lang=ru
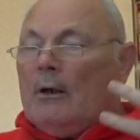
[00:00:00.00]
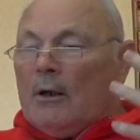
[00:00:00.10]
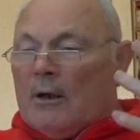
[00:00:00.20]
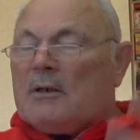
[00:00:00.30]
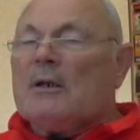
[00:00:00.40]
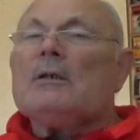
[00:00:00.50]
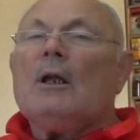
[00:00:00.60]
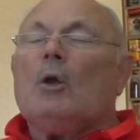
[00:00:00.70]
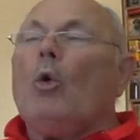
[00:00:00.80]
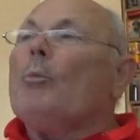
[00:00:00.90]

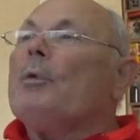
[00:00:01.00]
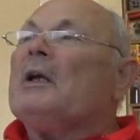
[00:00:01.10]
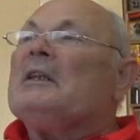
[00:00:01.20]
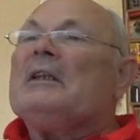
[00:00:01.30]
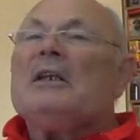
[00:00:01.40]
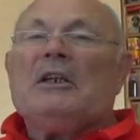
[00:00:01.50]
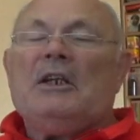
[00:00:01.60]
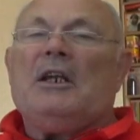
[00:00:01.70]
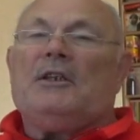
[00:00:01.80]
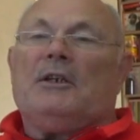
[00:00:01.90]
рассказал об
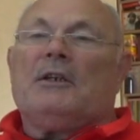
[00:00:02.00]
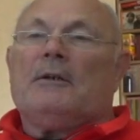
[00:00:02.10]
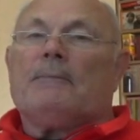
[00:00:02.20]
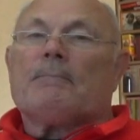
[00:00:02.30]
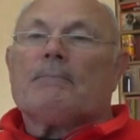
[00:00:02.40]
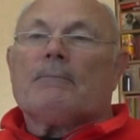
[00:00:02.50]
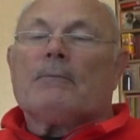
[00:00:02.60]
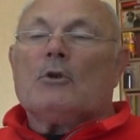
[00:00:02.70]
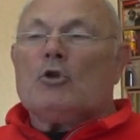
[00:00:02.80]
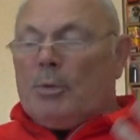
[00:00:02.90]
энергетике,
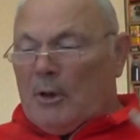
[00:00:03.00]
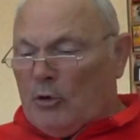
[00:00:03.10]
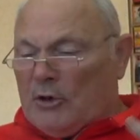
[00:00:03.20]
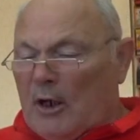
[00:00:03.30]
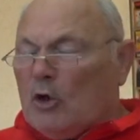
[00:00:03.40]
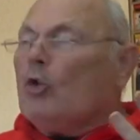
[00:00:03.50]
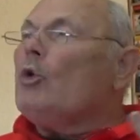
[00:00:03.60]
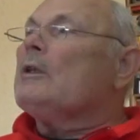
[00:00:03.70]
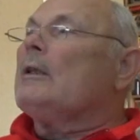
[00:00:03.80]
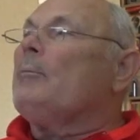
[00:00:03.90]
чтобы хоть
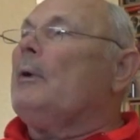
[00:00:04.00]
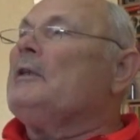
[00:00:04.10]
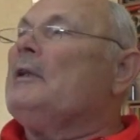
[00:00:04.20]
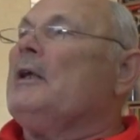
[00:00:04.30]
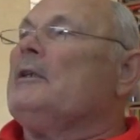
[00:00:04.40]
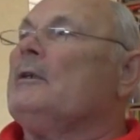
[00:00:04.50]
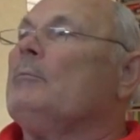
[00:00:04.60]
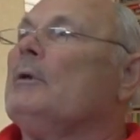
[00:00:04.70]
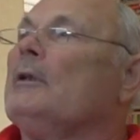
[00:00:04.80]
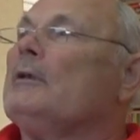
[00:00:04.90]
какое-то понятие
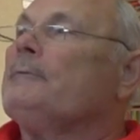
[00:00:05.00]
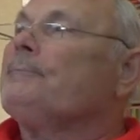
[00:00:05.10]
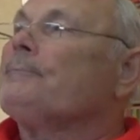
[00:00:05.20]
было.